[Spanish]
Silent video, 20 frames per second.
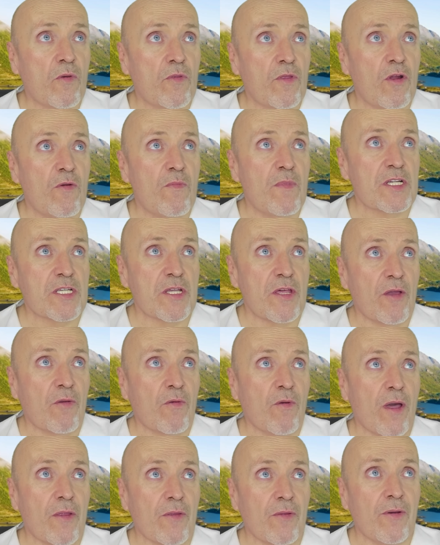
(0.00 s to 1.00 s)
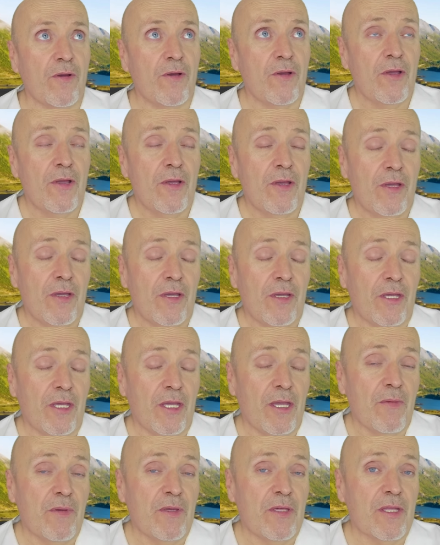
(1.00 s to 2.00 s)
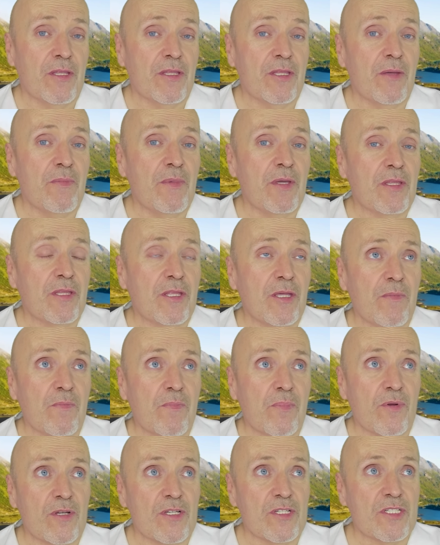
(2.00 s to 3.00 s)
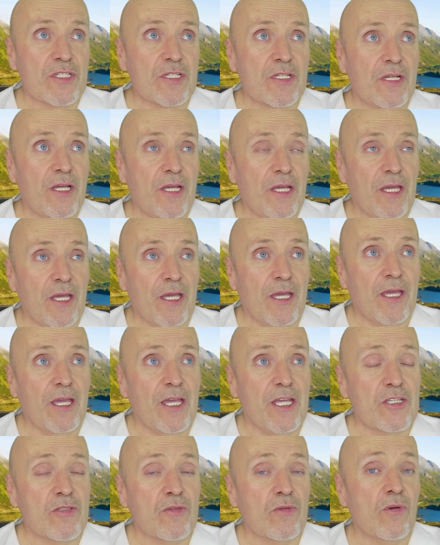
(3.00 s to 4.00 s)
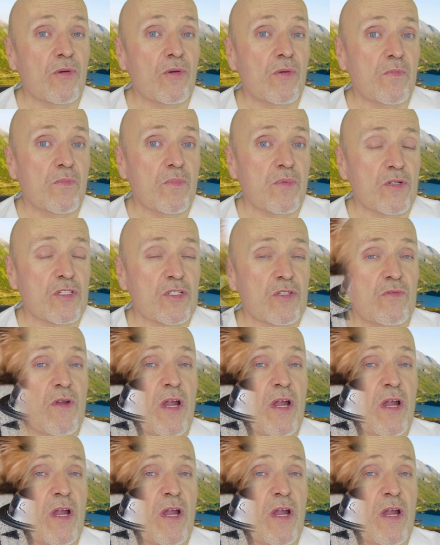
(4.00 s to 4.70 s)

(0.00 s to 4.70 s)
de lo más adecuado y evidentemente pues eh, esto pues un